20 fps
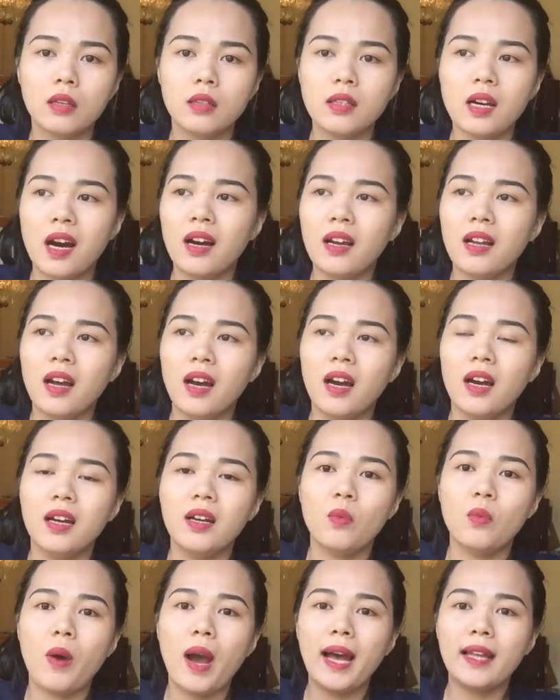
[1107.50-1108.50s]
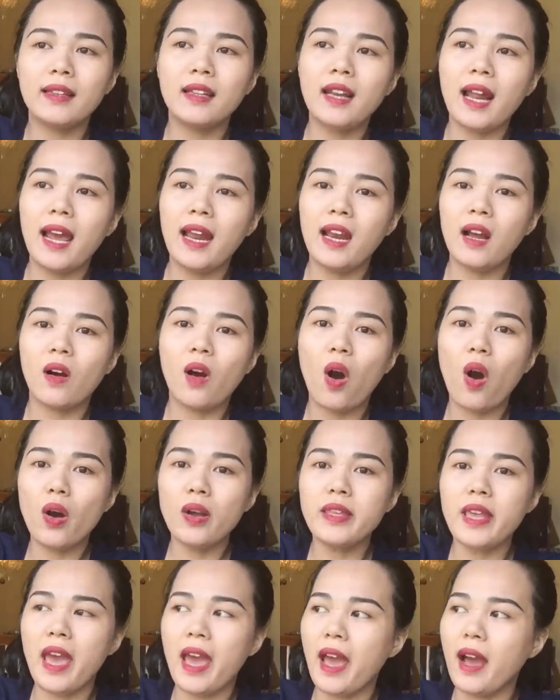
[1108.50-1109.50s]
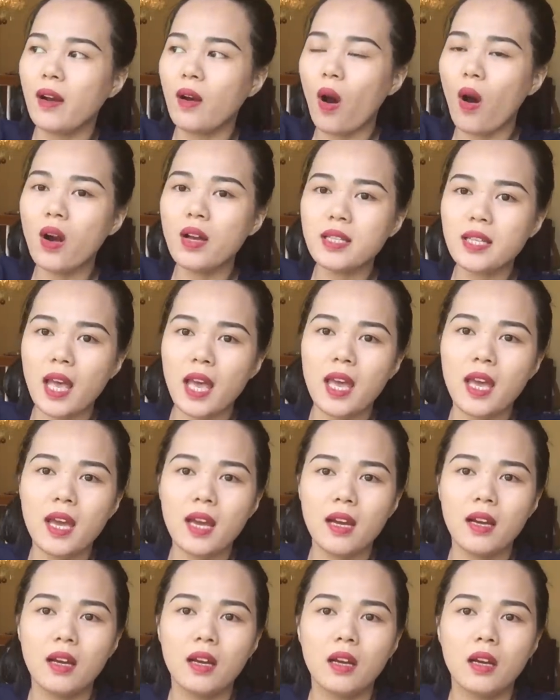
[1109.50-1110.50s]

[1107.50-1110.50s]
trời ơi qua tới đây là có nhà có xe